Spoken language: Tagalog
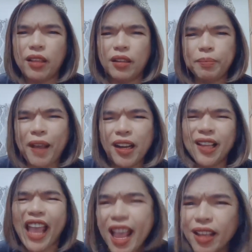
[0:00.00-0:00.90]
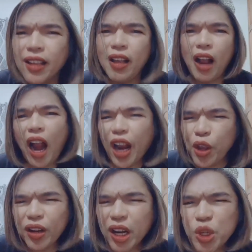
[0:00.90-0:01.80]
Parang, hey, are you a
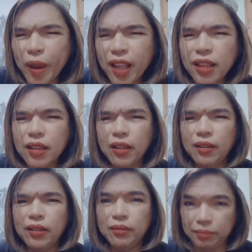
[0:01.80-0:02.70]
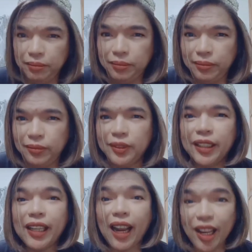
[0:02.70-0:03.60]
graduate? Yes. Mm, and
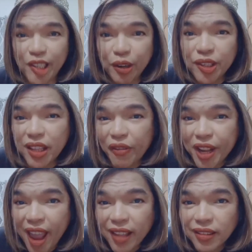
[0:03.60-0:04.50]
I see your certificate.